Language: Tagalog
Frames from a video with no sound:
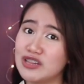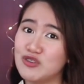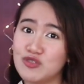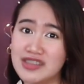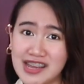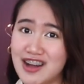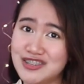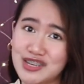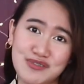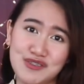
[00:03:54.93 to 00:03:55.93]
yung
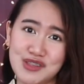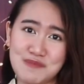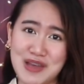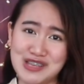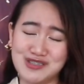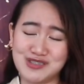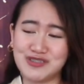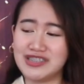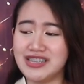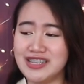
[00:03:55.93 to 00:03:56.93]
350 pesos ko
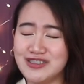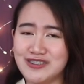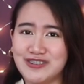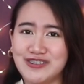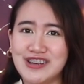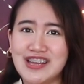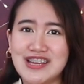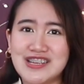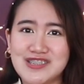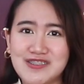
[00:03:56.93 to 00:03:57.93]
dito.
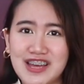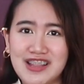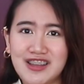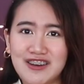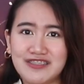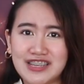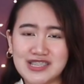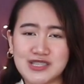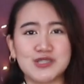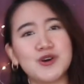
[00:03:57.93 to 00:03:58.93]
So, I love this
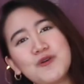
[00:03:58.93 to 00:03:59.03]
so